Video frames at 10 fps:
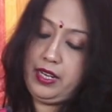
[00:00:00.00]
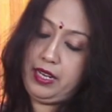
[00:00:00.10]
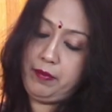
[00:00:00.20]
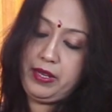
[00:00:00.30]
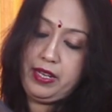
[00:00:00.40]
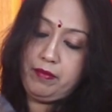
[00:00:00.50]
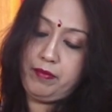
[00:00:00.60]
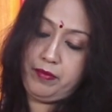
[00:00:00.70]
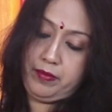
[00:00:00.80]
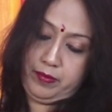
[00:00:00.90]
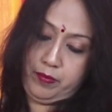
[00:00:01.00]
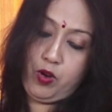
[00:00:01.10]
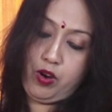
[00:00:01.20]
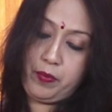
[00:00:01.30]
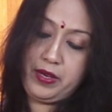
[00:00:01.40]
ये भी
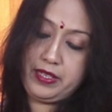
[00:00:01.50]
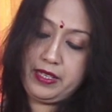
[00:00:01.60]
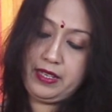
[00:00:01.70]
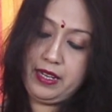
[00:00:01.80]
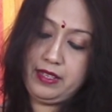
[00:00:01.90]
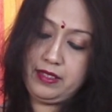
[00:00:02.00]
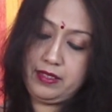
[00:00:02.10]
ब्लॉक प्रिंटिंग है